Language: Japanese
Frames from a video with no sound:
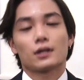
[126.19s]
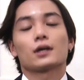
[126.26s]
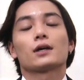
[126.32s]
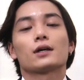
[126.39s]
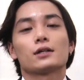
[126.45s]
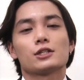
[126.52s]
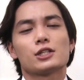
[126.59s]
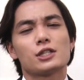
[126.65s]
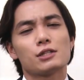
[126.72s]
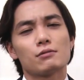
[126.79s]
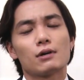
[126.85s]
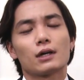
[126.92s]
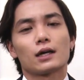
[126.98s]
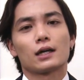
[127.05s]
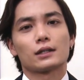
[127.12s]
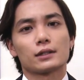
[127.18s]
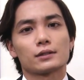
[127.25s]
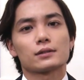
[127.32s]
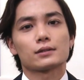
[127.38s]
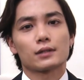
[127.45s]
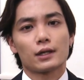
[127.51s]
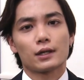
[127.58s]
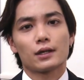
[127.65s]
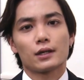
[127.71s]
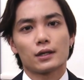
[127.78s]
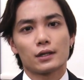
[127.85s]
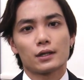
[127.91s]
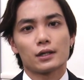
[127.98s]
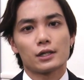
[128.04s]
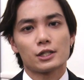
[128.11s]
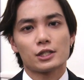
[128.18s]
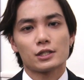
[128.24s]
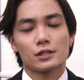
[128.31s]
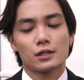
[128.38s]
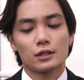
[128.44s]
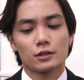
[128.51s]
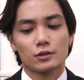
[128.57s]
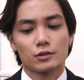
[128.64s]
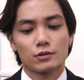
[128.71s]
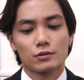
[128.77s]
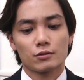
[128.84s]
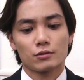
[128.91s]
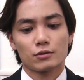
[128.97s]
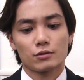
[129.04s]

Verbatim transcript: えー、1話がですね4月